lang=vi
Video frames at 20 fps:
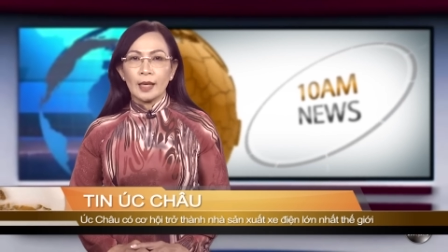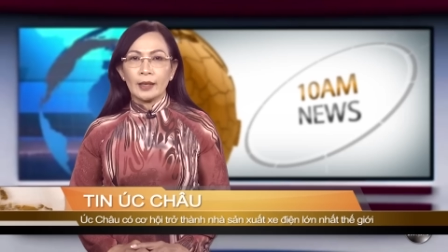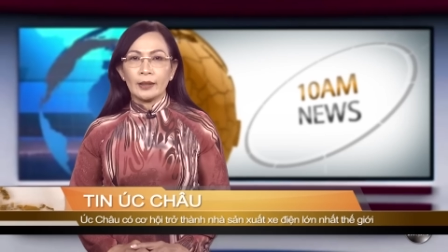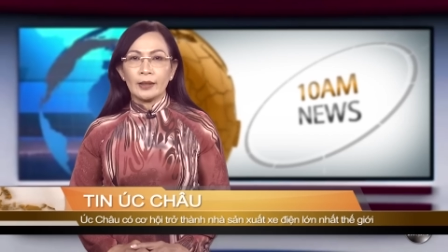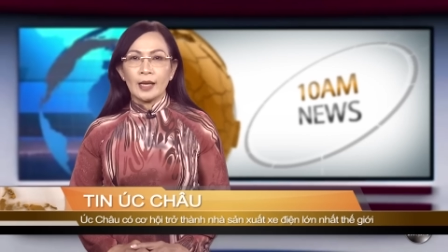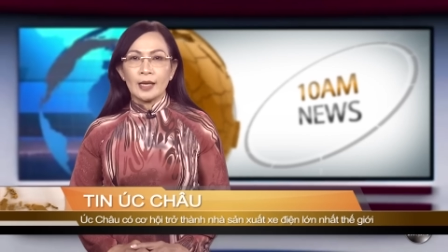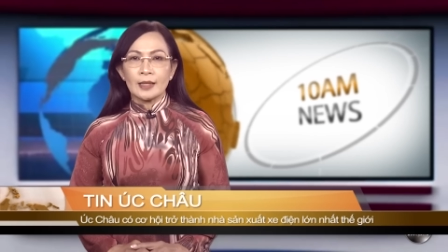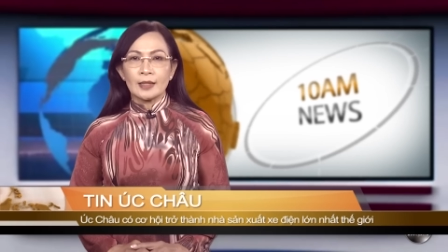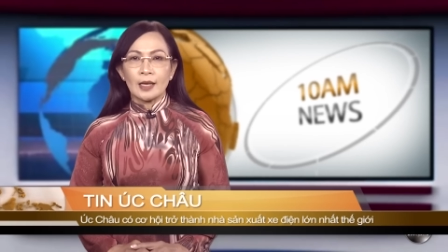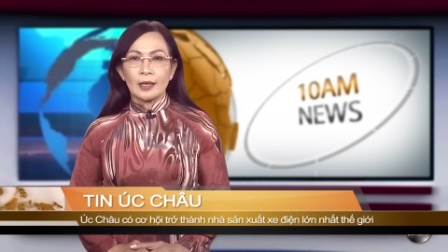
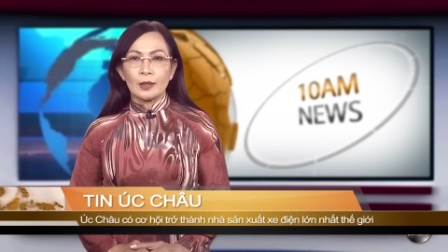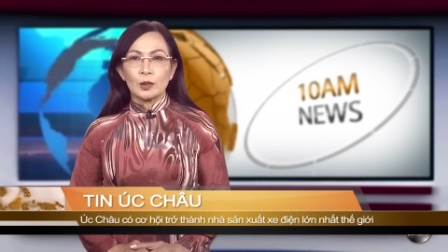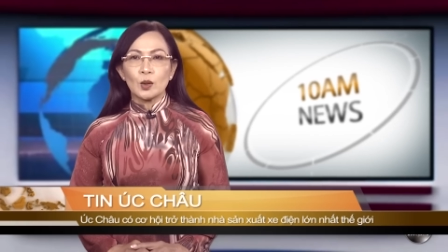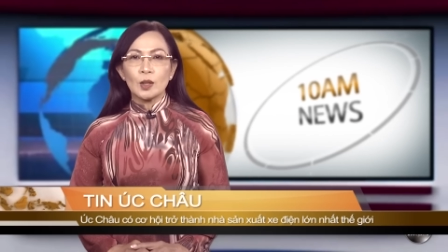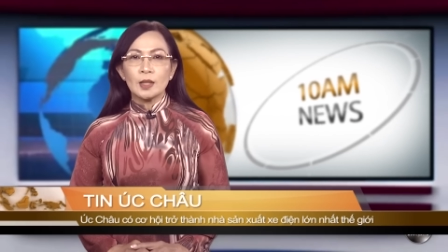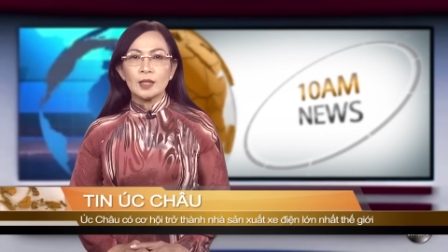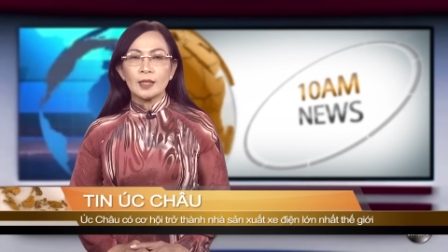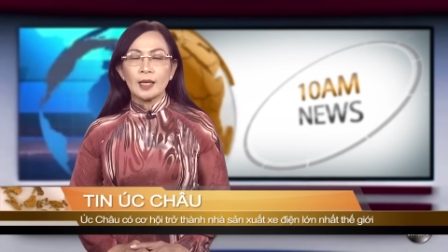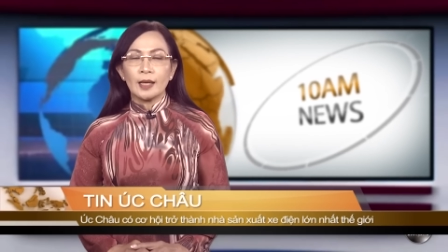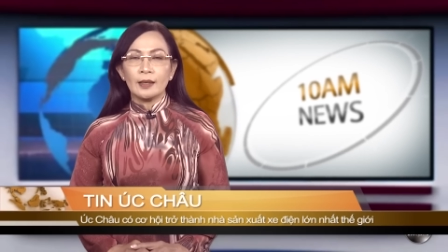thành nhà sản
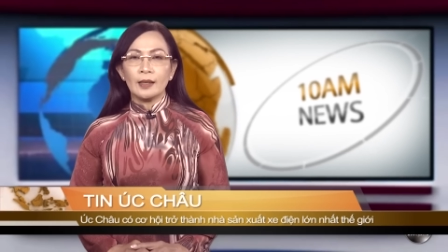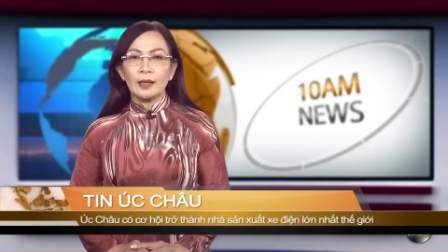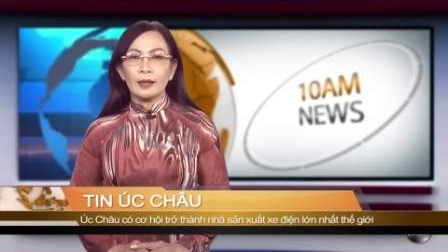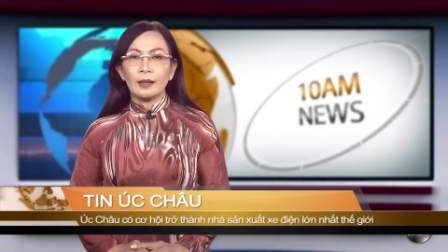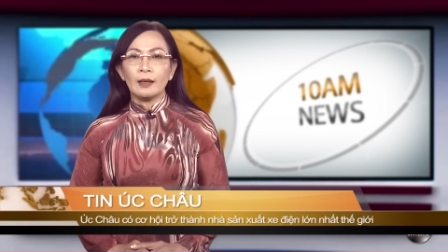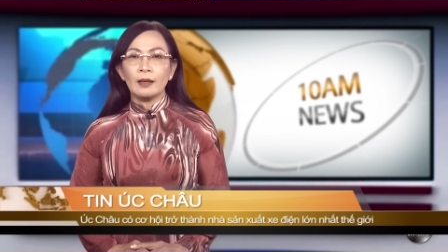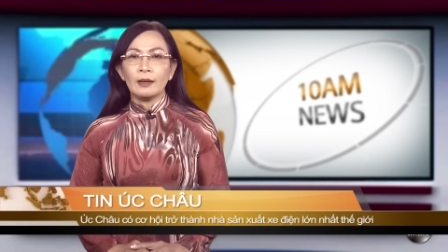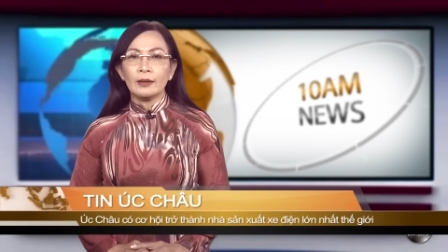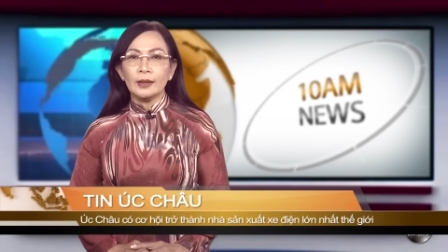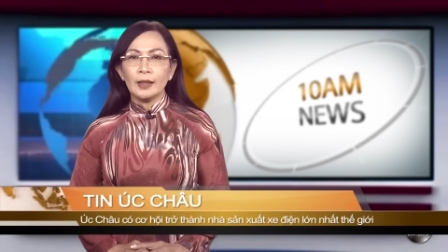xuất xe
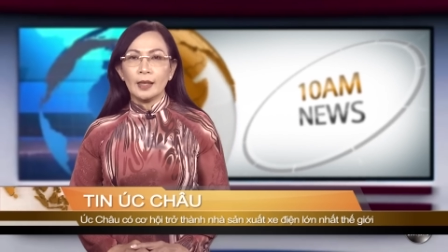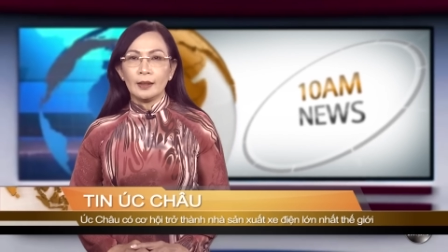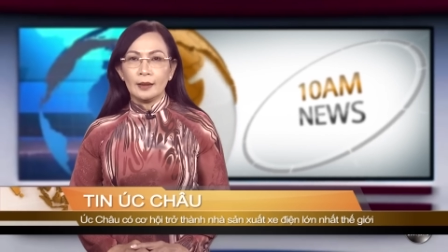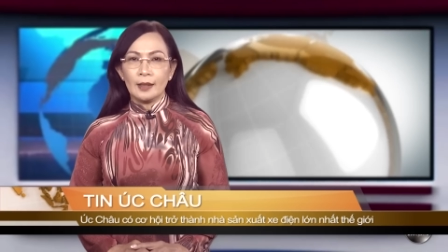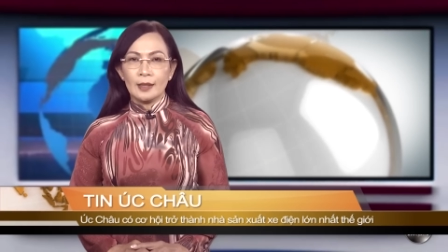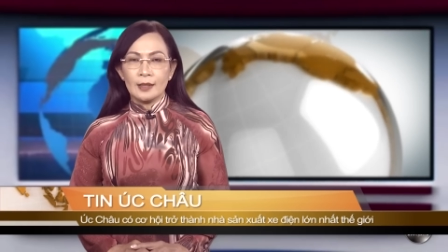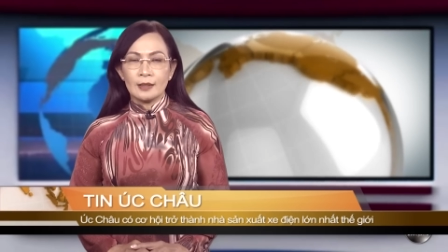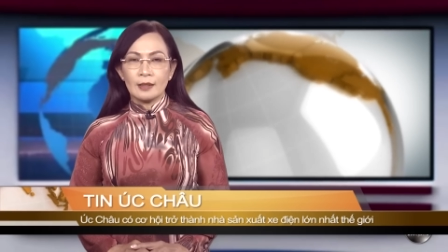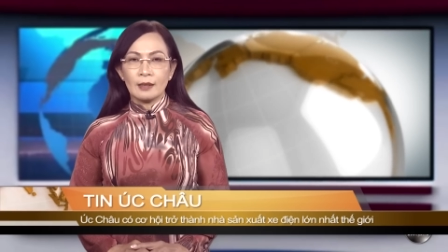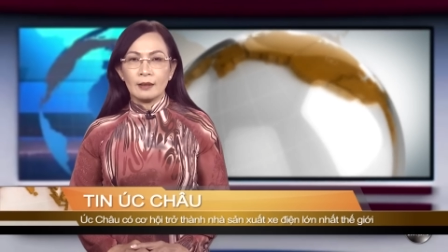điện lớn nhất
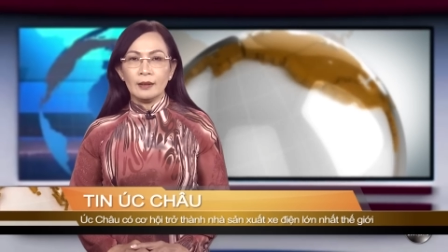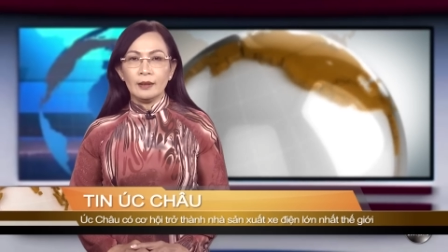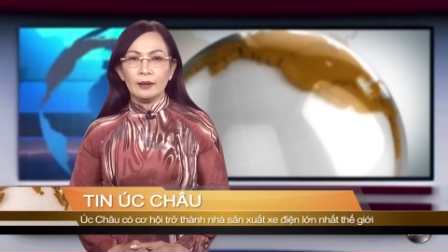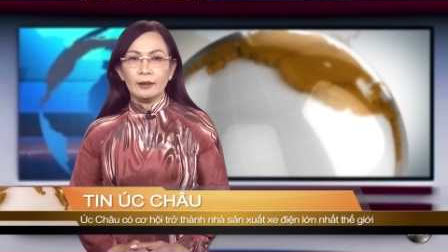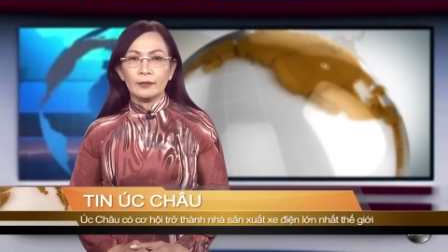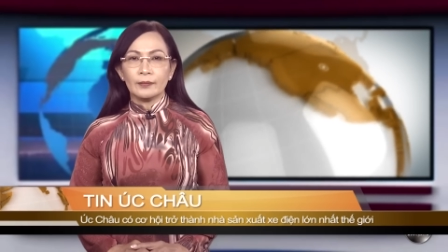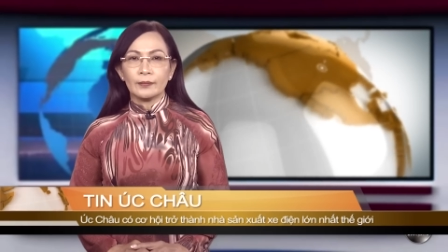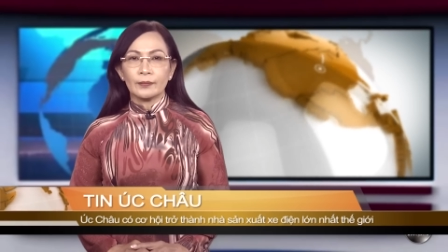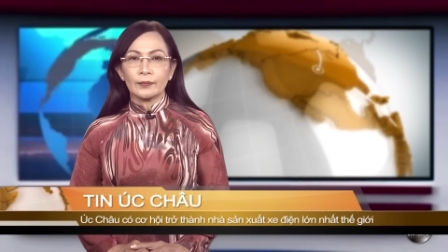thế giới.